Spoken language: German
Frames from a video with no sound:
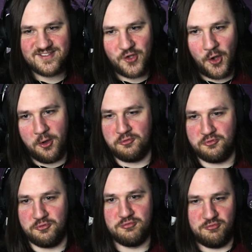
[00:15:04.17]
Ja, ich also
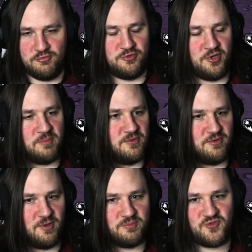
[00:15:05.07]
ja ich habe
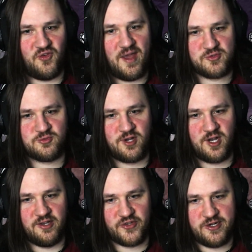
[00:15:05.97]
hab zwei
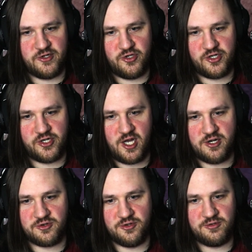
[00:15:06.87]
Bazookas, eine in jeder
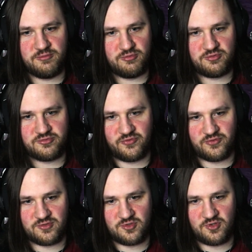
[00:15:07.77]
Hand, ne? Das ist, das
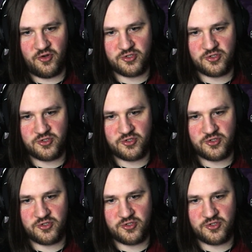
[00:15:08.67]
ist doch völlig